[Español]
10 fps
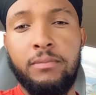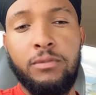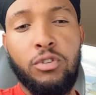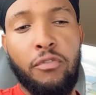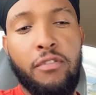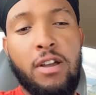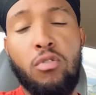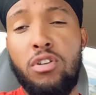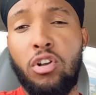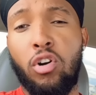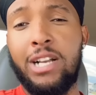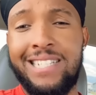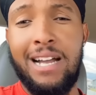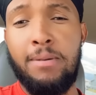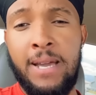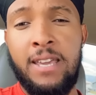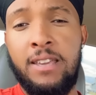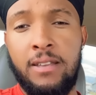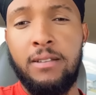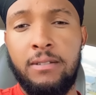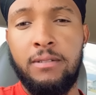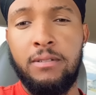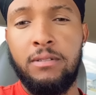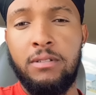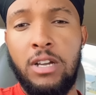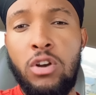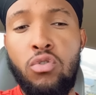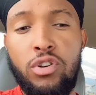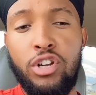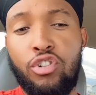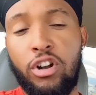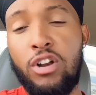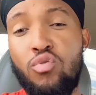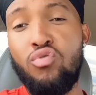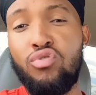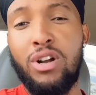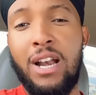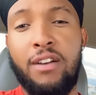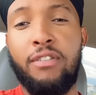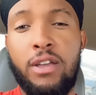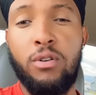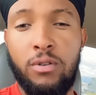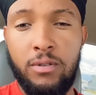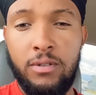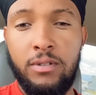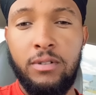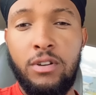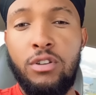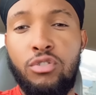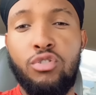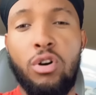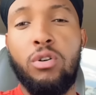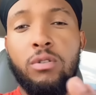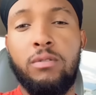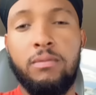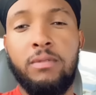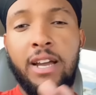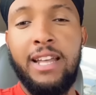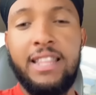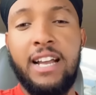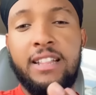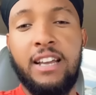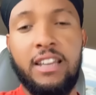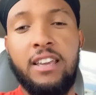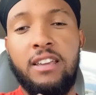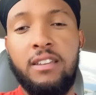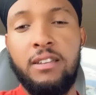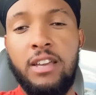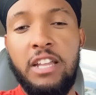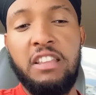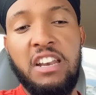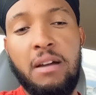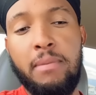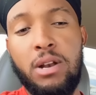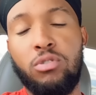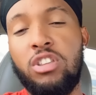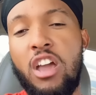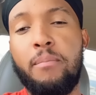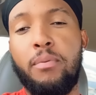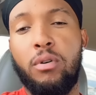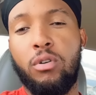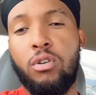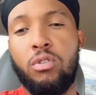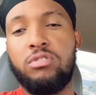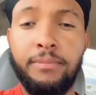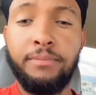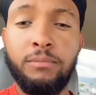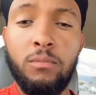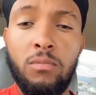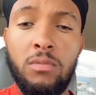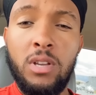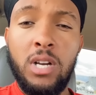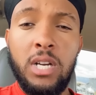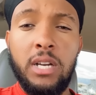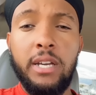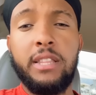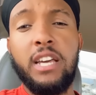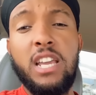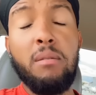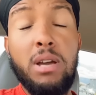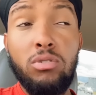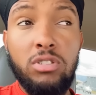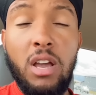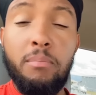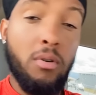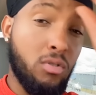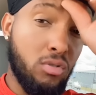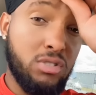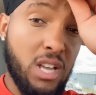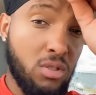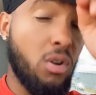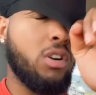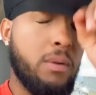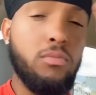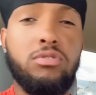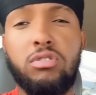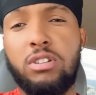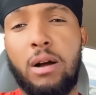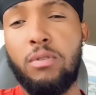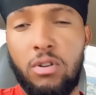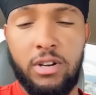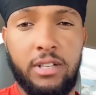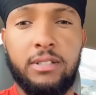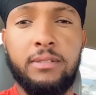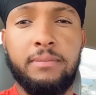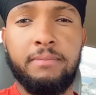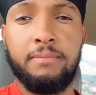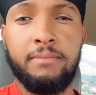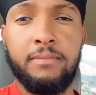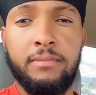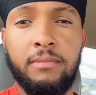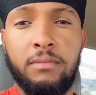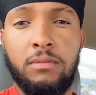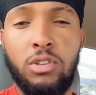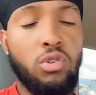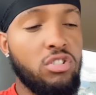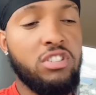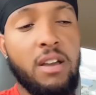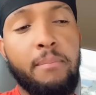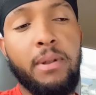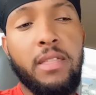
Yo fui el único que estaba ahí, el único que nunca le falló. Yo, este que está aquí. Y tenía menos tiempo conociendo. Y tenía menos tiempo Conociendo lo que muchos cabrones. Y yo siempre